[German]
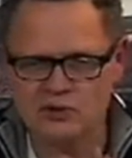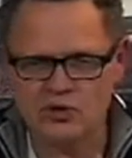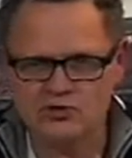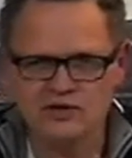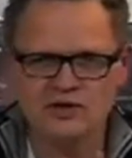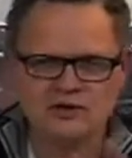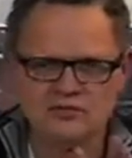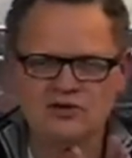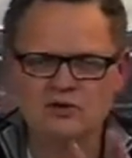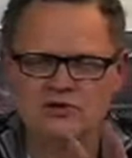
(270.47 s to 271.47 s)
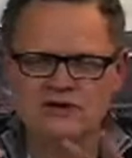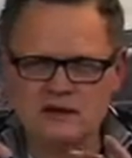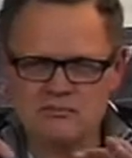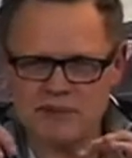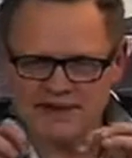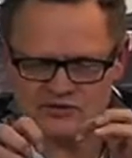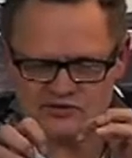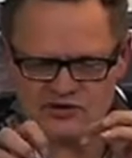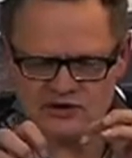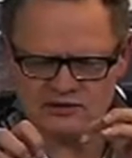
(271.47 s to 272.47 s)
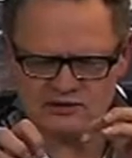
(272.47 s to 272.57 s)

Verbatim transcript: euch, wird euch in den Bann ziehen.